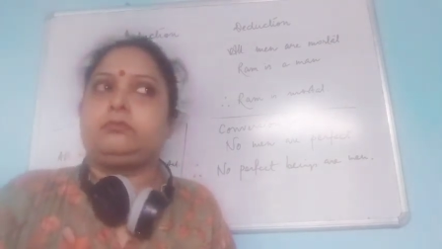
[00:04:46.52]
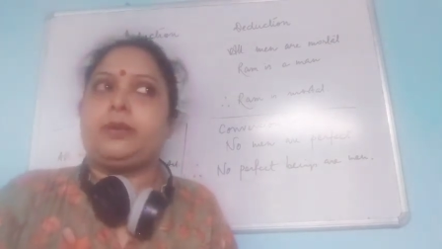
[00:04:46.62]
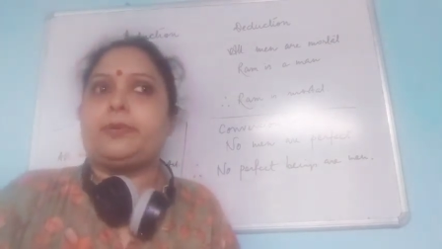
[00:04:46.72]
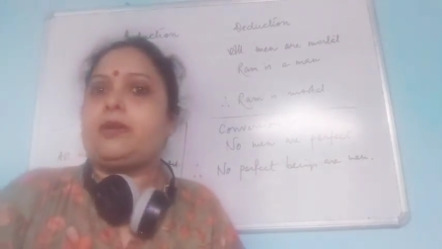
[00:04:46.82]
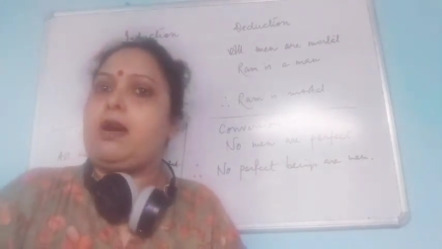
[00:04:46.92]

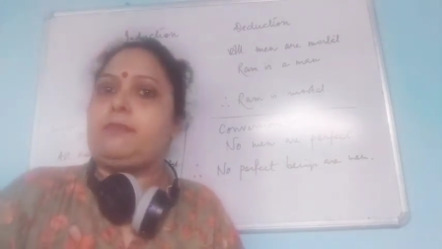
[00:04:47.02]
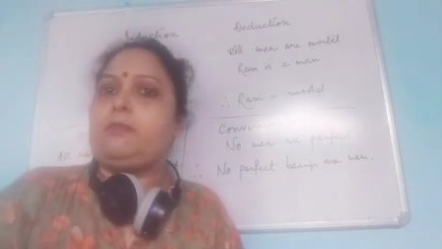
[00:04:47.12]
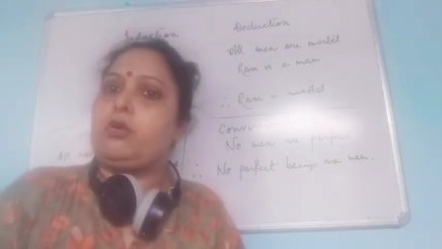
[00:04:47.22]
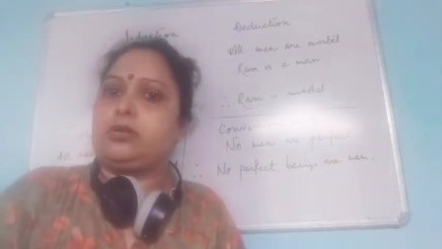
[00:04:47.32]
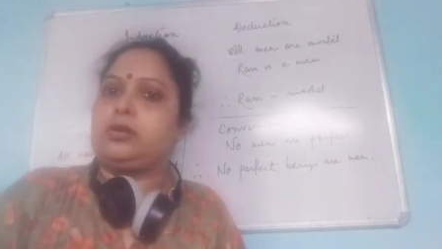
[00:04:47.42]
এবার রাম
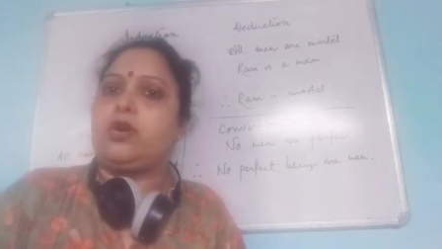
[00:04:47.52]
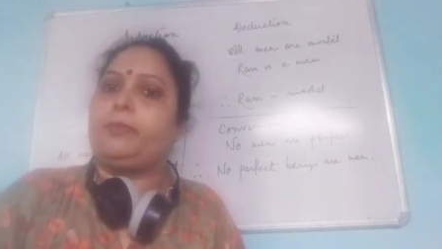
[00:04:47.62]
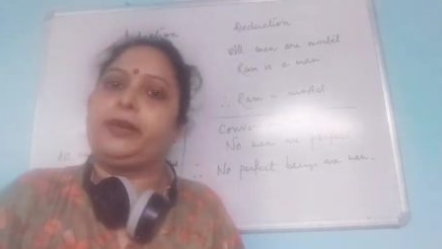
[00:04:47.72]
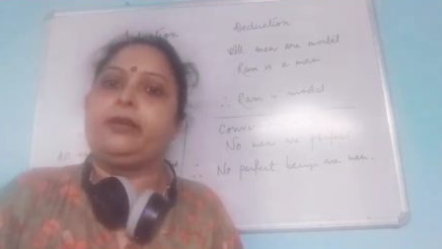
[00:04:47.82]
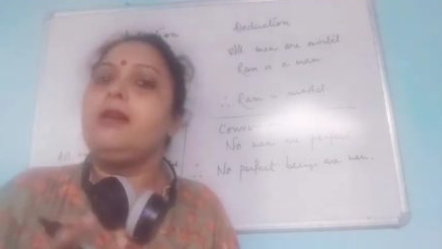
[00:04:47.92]
মডেল
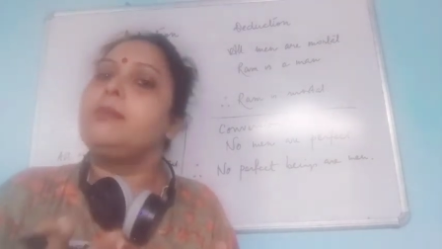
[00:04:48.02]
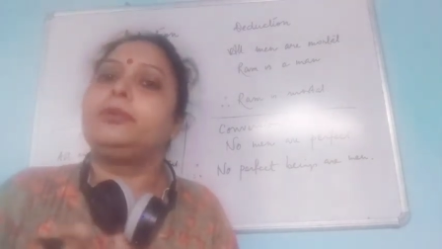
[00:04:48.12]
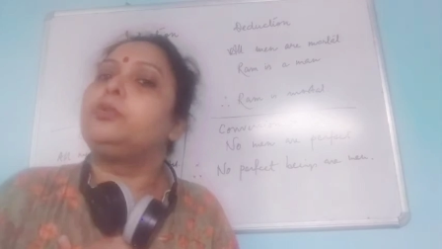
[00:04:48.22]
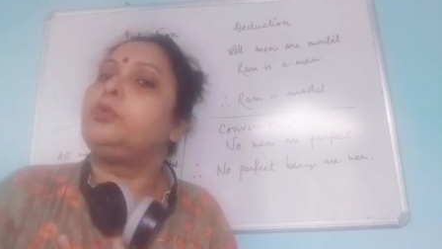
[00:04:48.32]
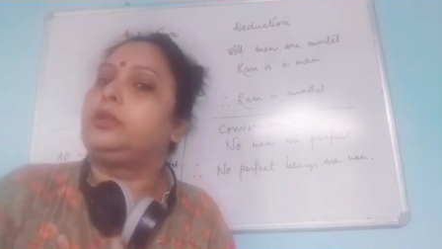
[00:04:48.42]
হবে কিনা আমি
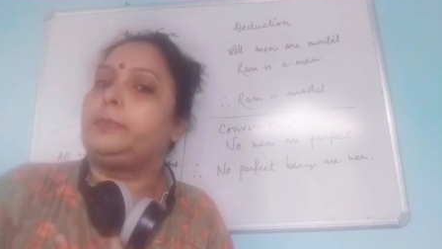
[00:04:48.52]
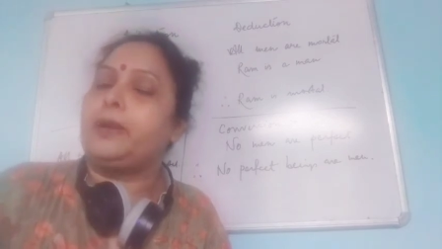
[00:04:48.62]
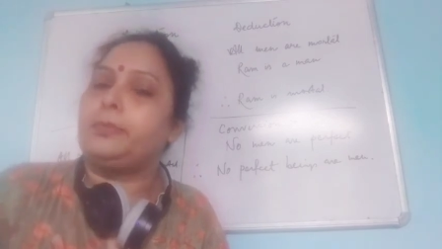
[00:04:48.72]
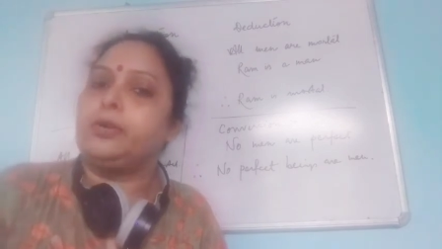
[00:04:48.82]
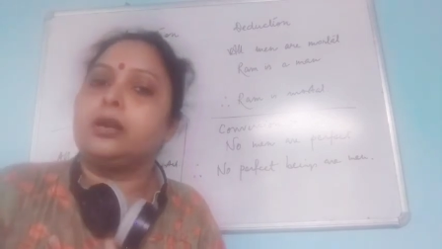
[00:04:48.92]
তো বলতে
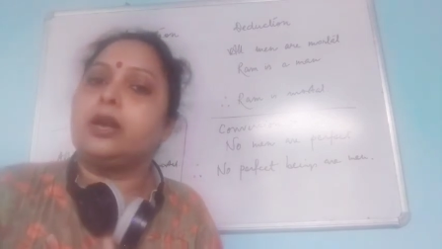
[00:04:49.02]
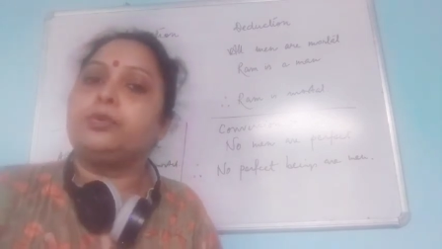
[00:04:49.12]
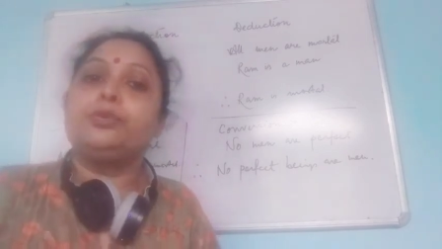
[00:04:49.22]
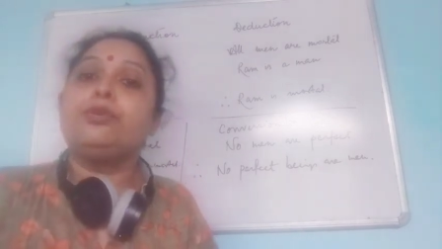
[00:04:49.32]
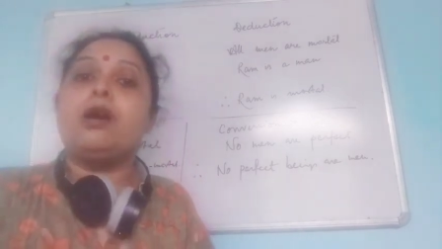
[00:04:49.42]
পারবো না কারণ
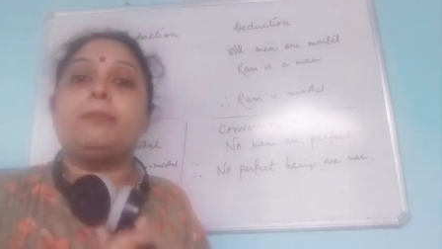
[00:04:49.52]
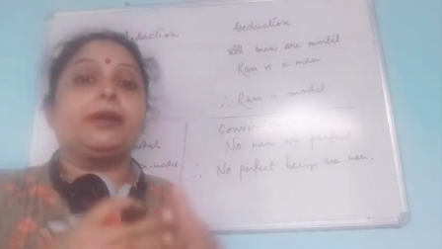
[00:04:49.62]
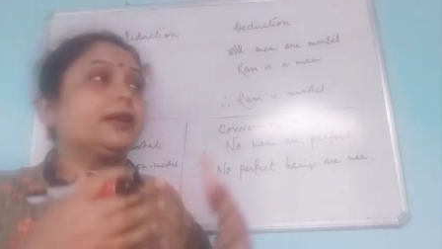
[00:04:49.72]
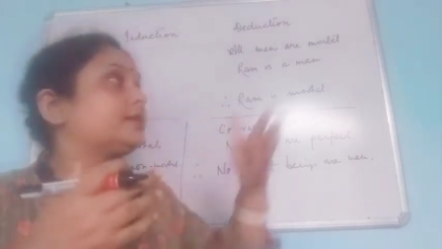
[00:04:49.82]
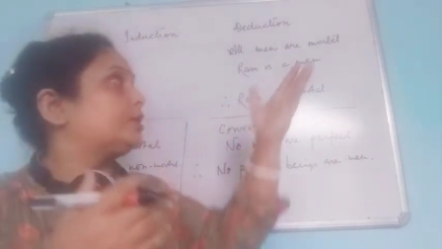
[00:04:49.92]
হলো আমার
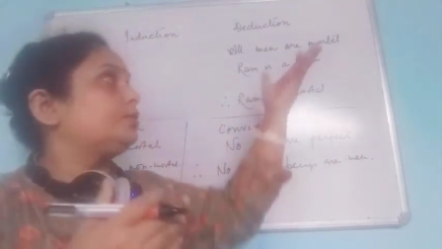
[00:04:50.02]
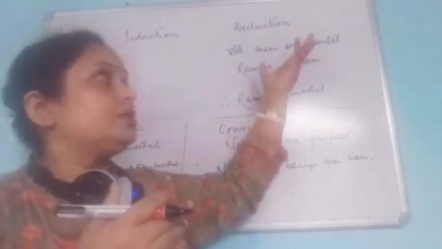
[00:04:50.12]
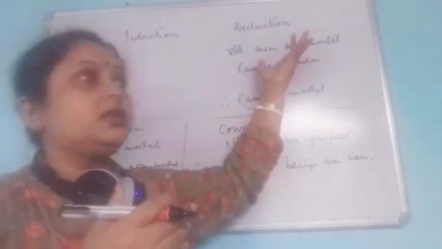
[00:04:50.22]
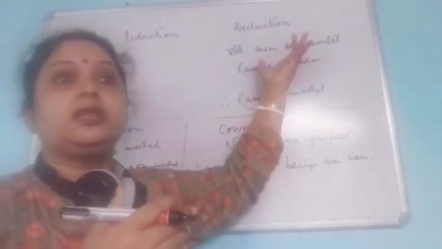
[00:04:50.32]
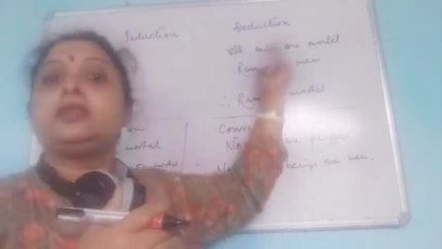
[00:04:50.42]
কাছে তো
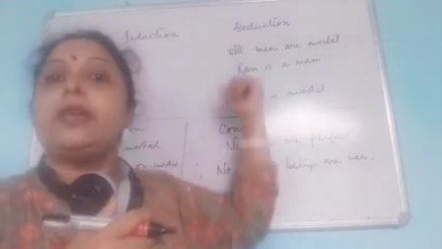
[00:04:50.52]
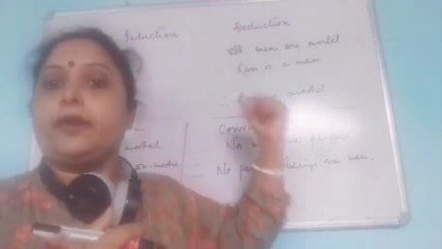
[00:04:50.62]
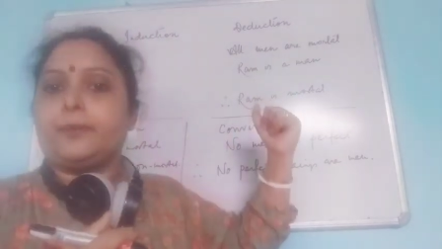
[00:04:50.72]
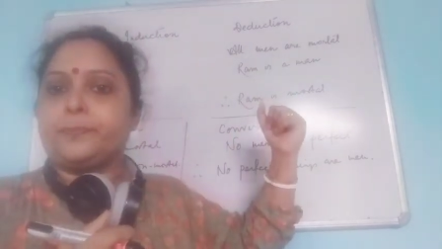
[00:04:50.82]
জিনিস নেই